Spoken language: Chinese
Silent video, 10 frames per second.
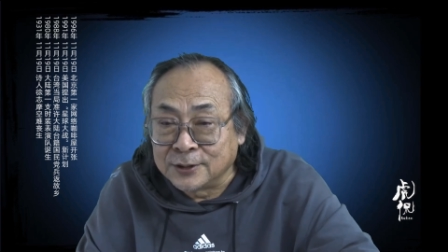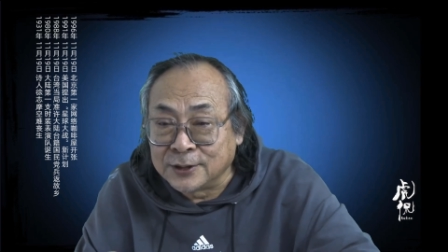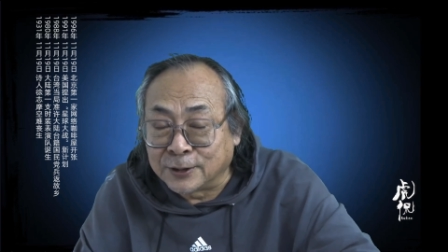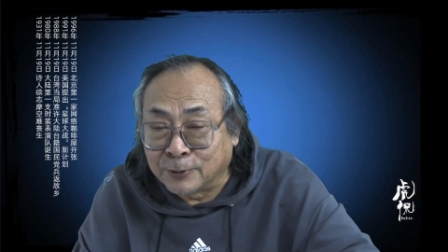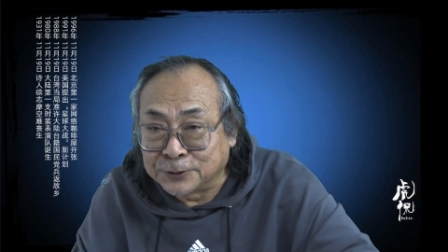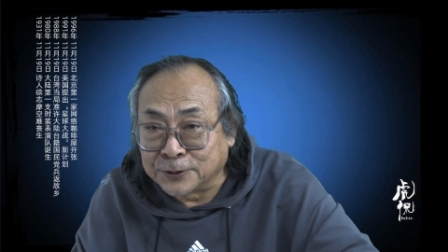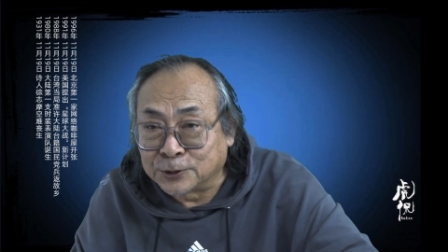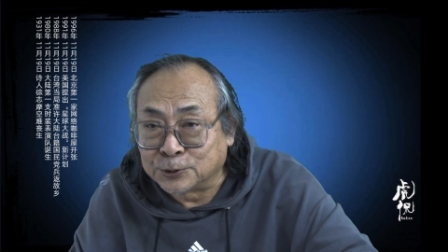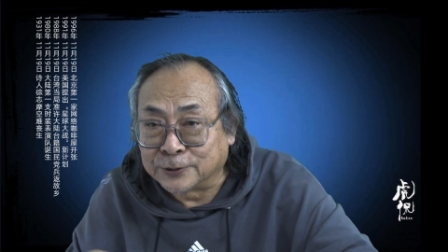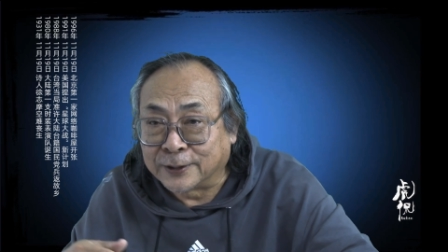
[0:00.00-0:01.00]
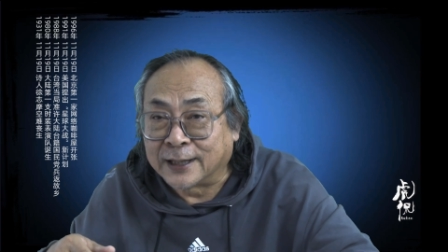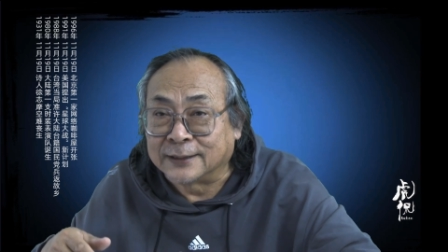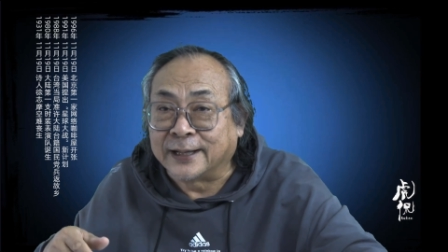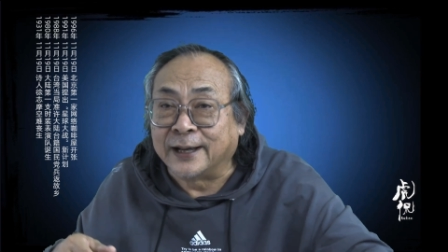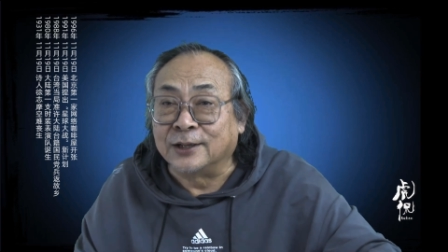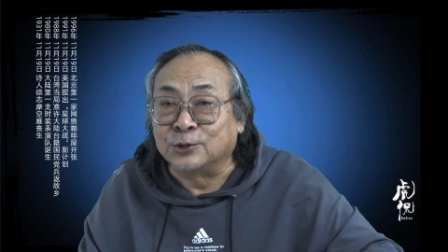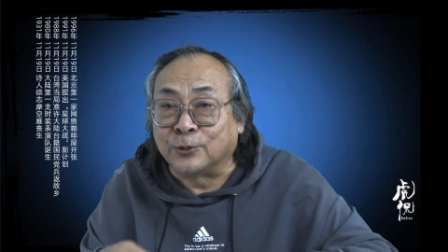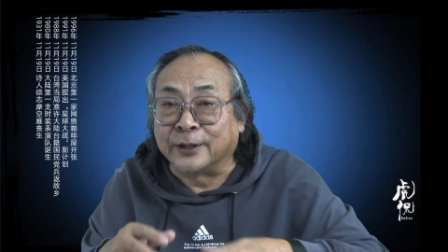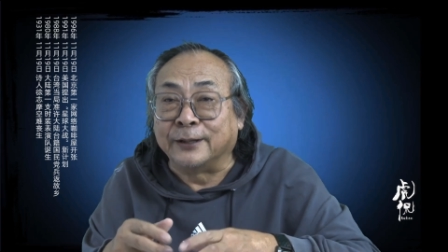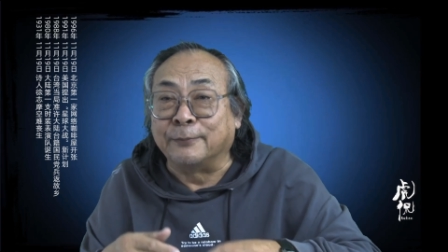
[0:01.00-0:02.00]
这我就要说到刚才
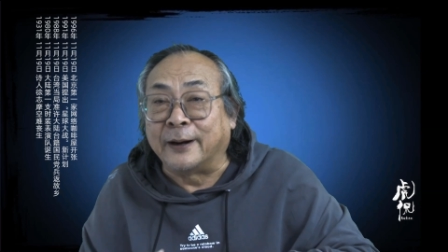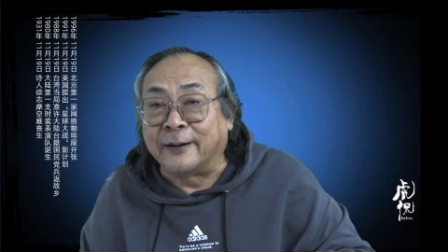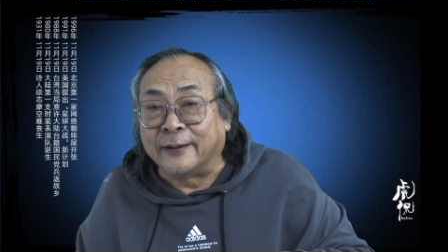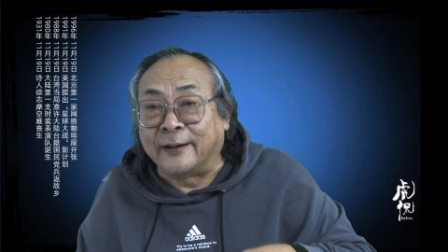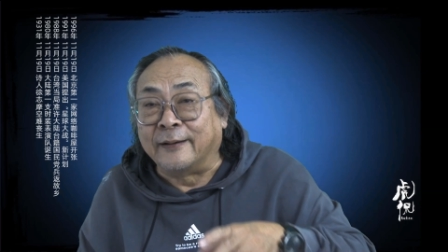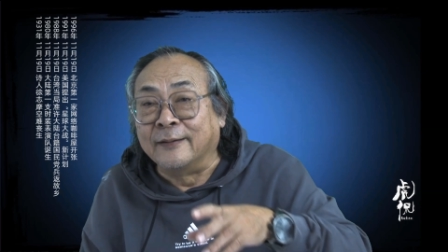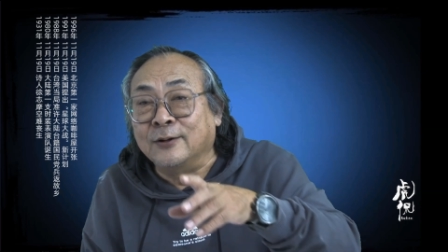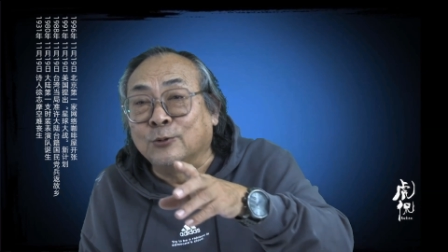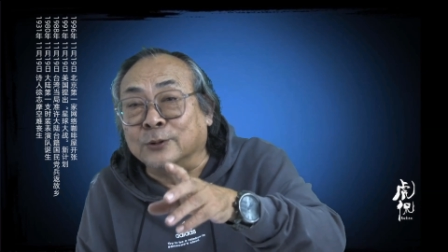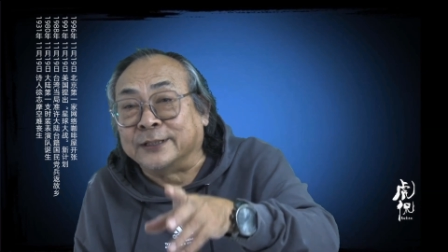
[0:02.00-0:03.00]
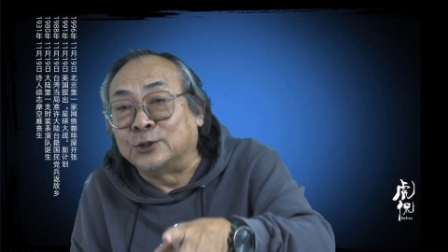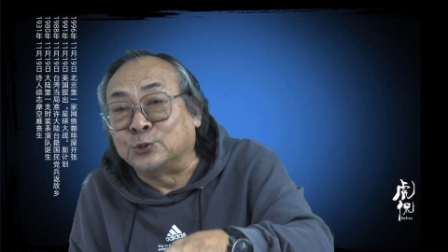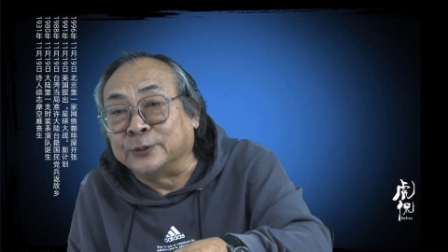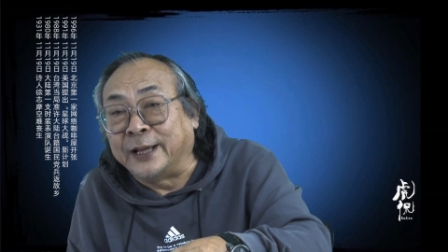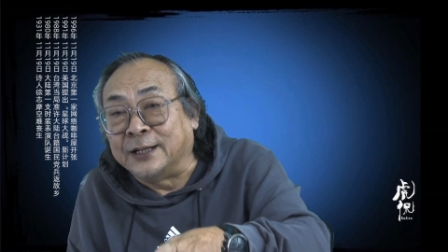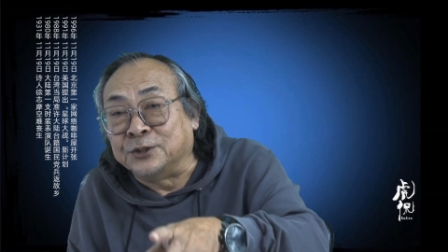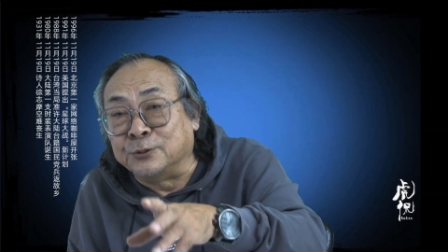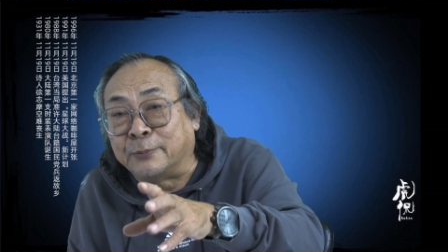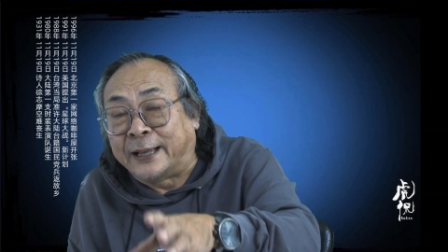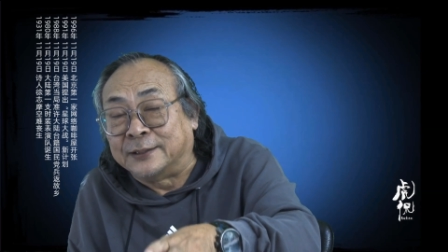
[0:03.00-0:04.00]
说了一半了啊。我在书店里
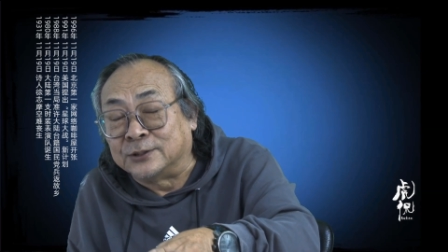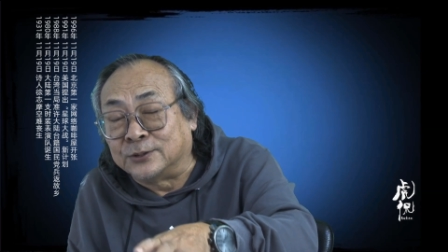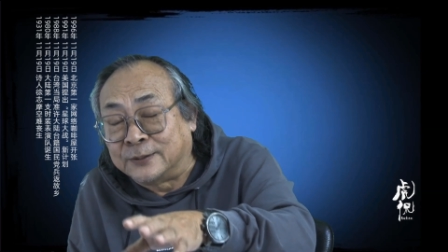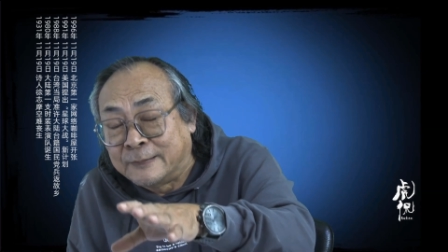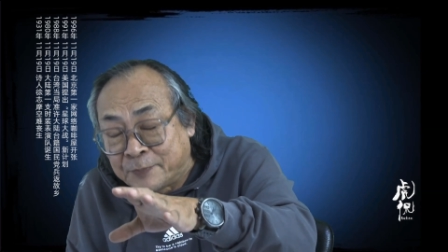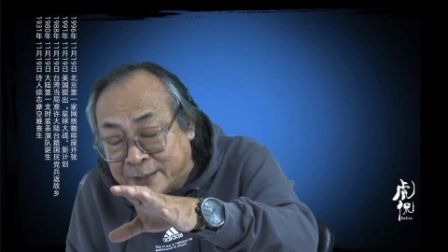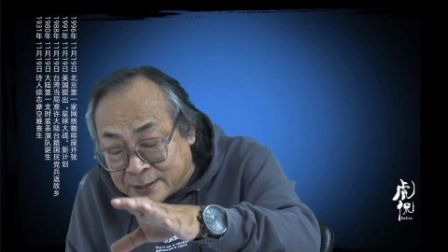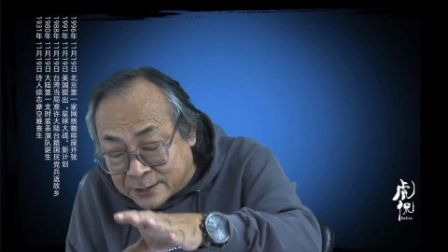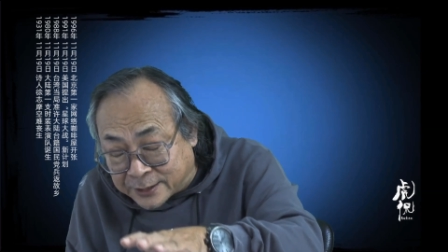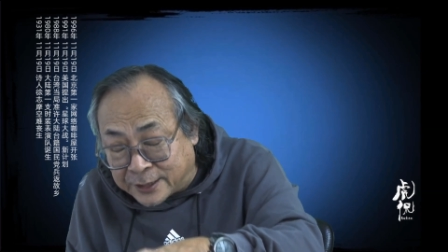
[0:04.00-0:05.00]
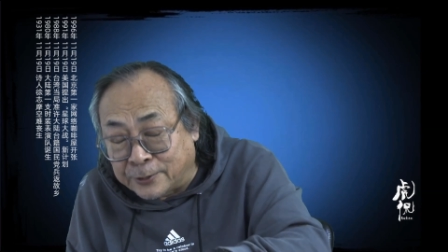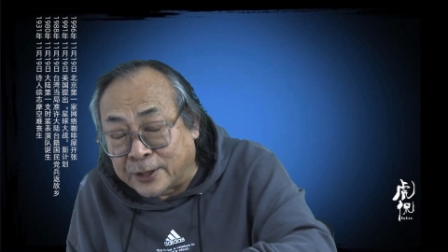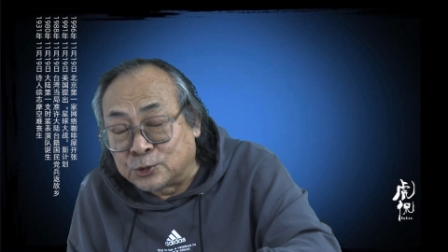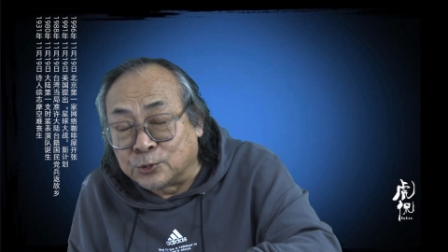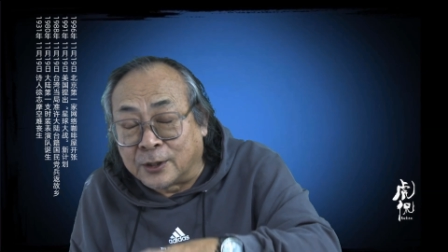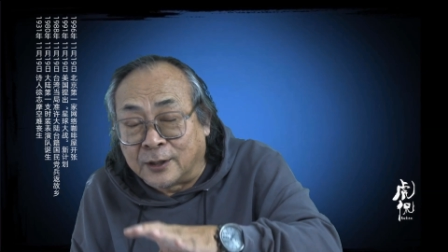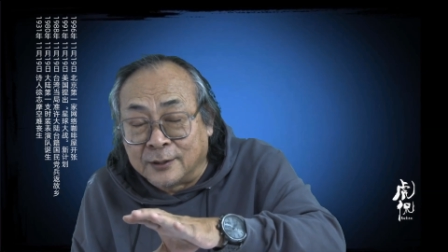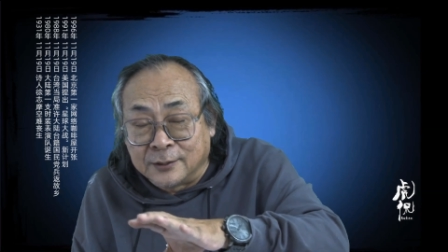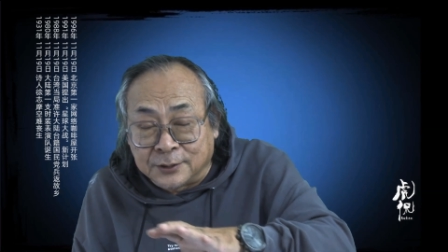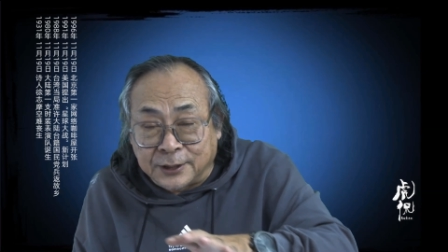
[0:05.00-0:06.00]
去买的时候，营业员说。
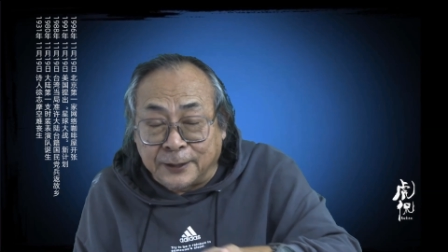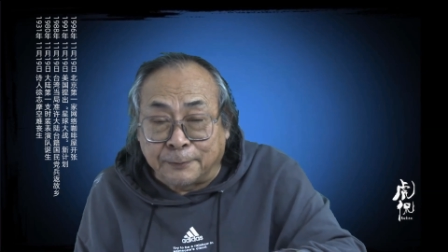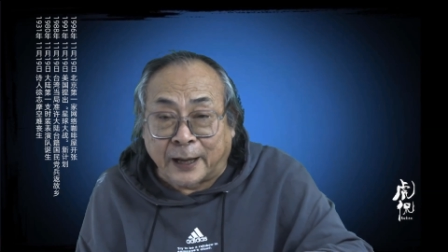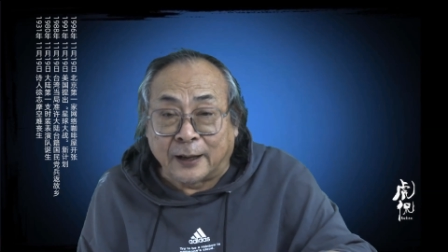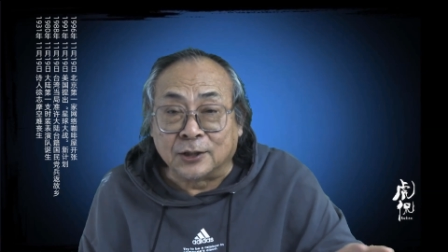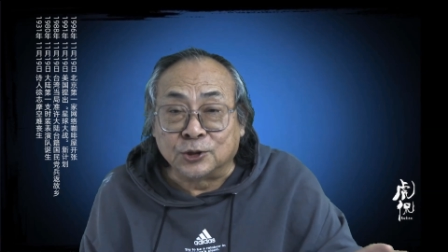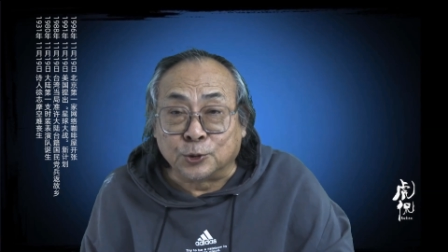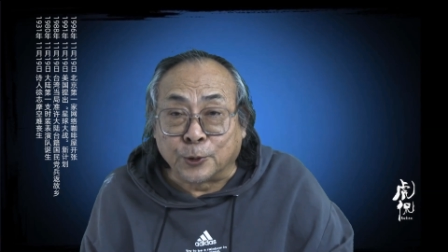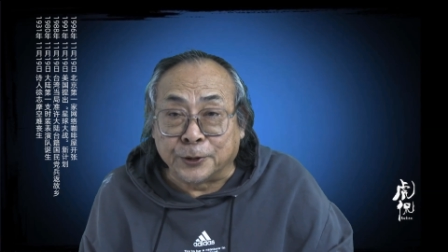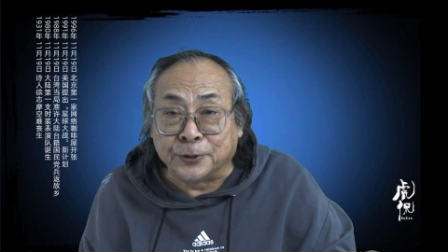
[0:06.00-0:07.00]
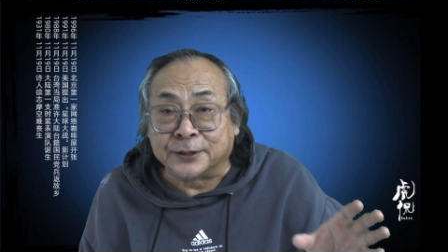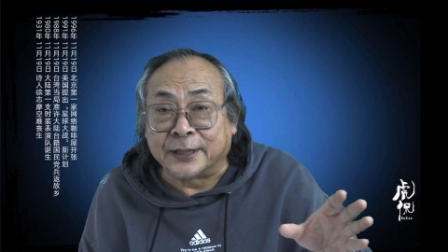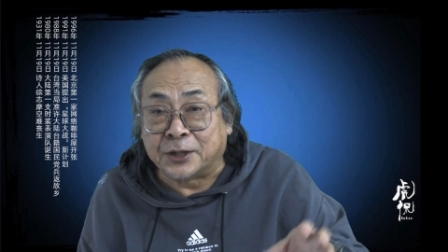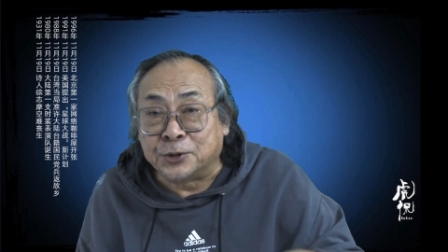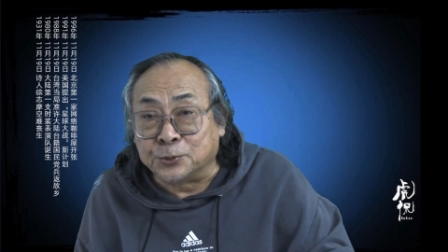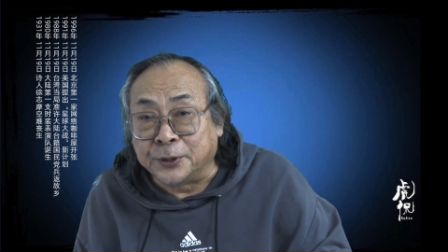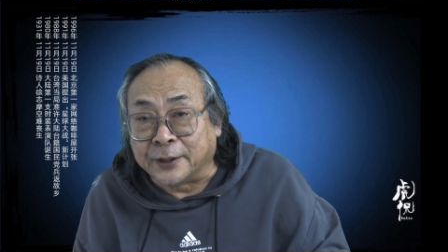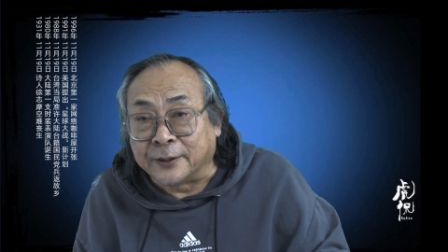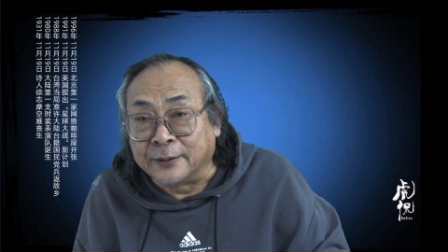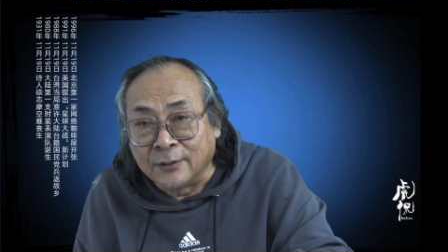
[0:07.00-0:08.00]
第一版收回去再修
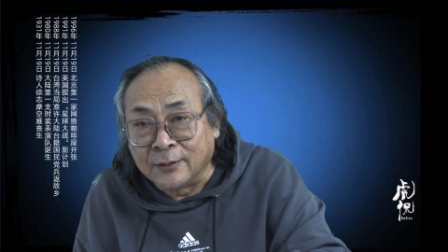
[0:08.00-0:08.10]
订。